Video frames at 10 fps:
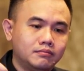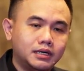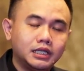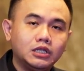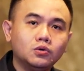
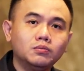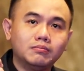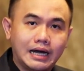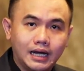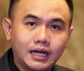
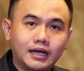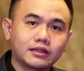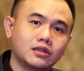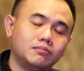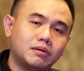menyumbang
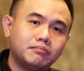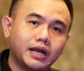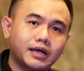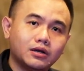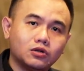atau
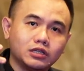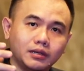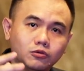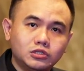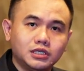memberikan
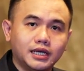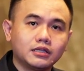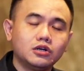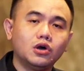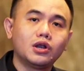kontribusi
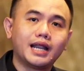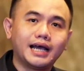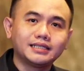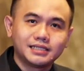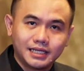atau
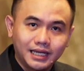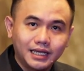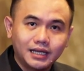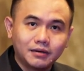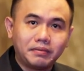
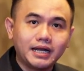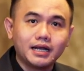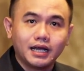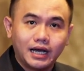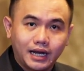donasi kepada
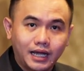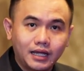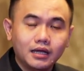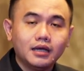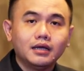negara